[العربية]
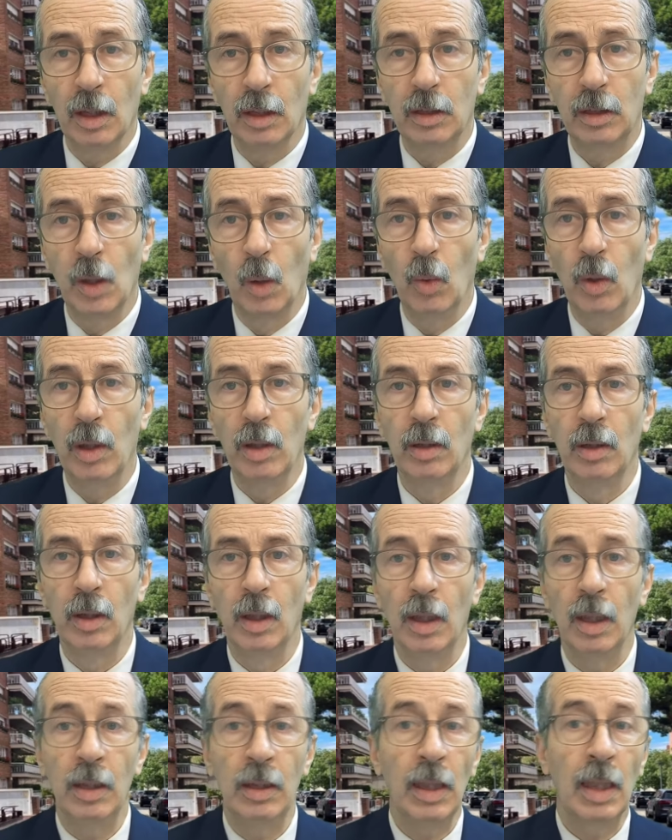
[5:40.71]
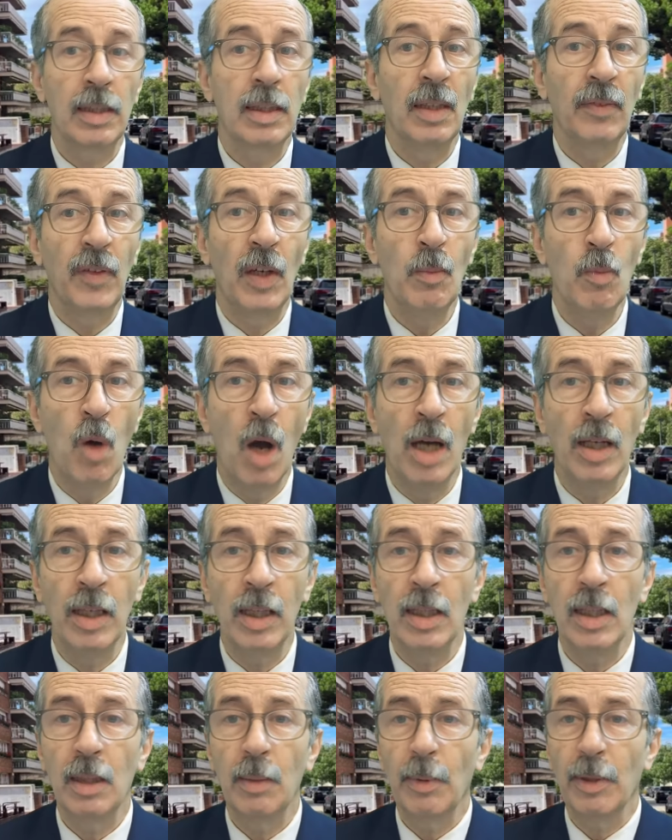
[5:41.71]
الضوء اذا خصنا نفهموها
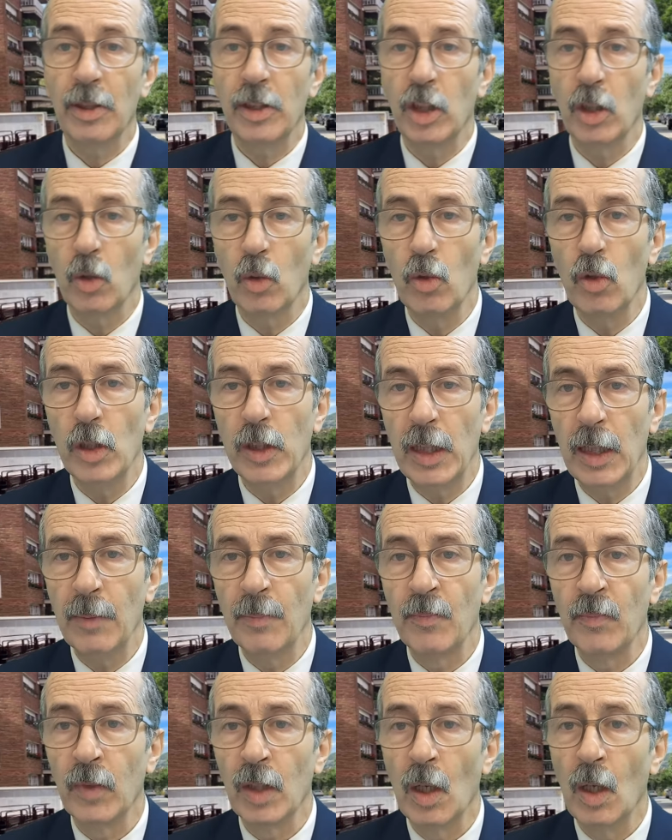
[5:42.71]
لان دابا هادشي كلشي